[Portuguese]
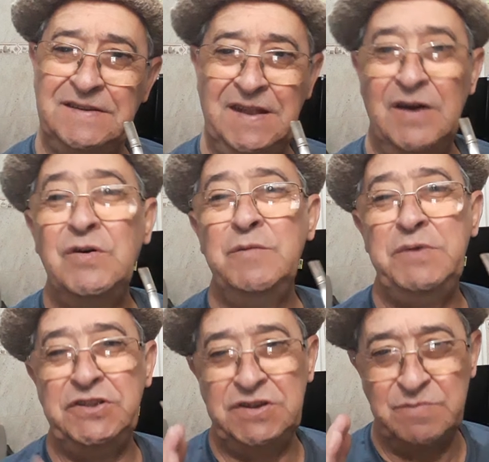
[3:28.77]
Não
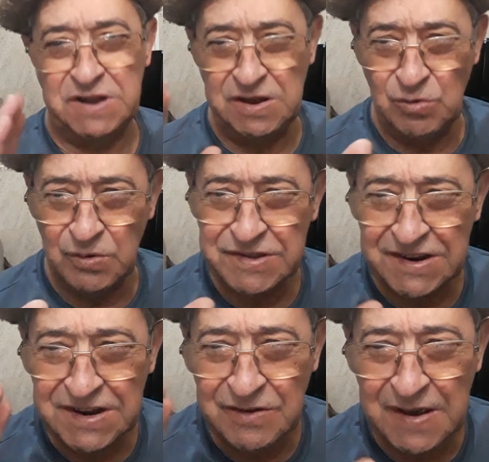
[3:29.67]
repeti, porque doce
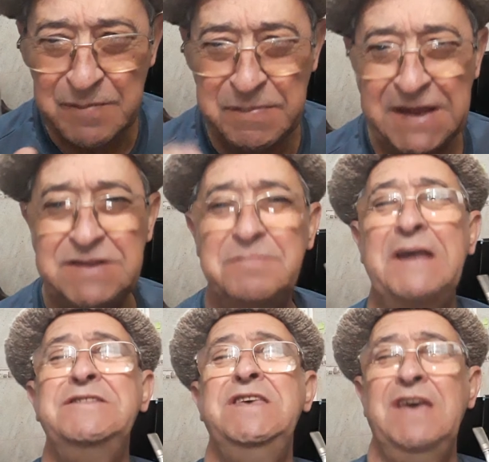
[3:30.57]
a gente não repete,
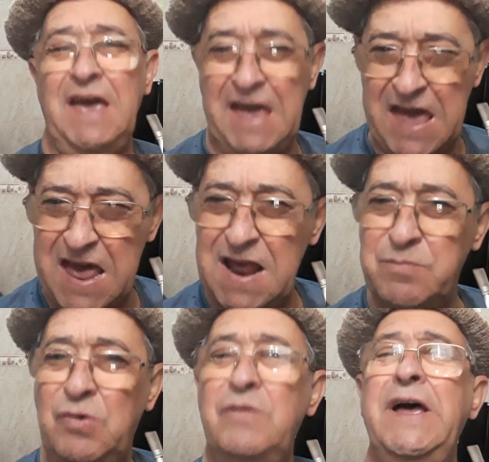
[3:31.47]
mas que era
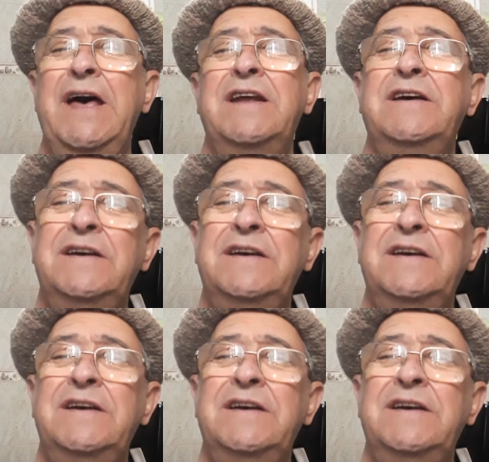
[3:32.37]
bom, era.